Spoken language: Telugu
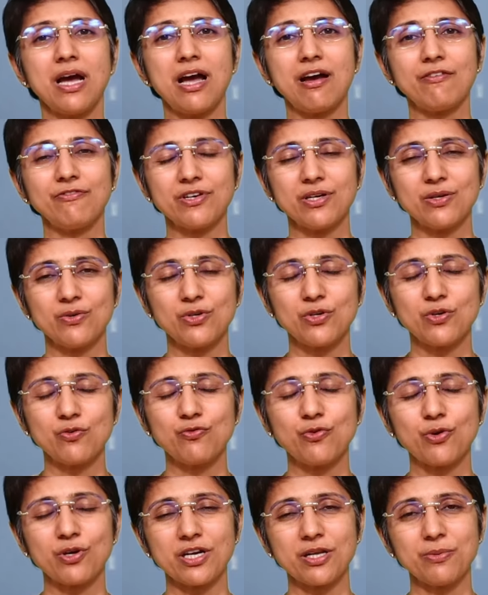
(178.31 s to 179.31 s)
హాఫ్ అన్ అవర్ టు
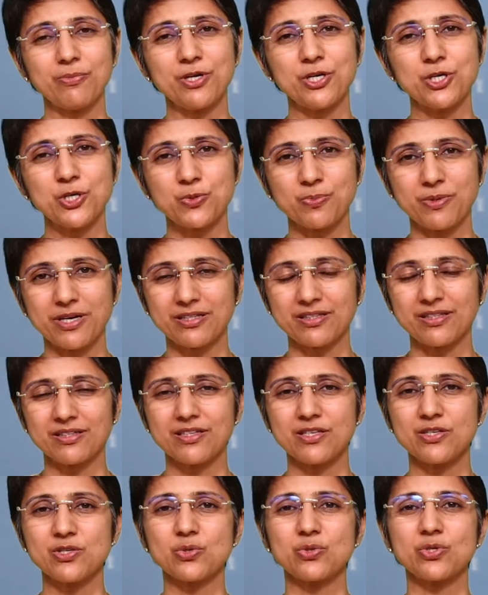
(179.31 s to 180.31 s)
ఫార్టీ మినిట్స్
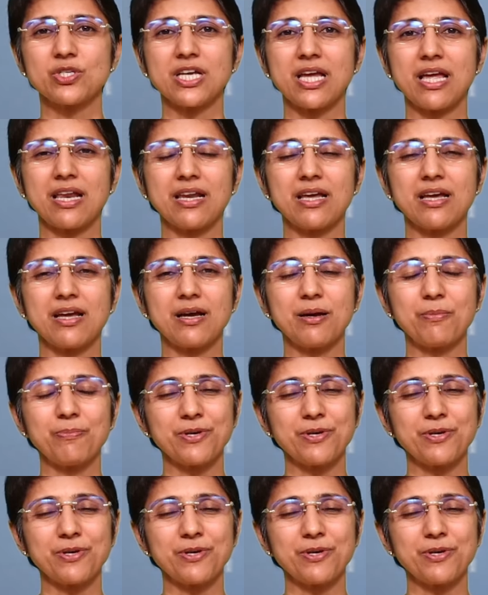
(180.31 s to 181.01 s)
పడుతుంది సో చాలా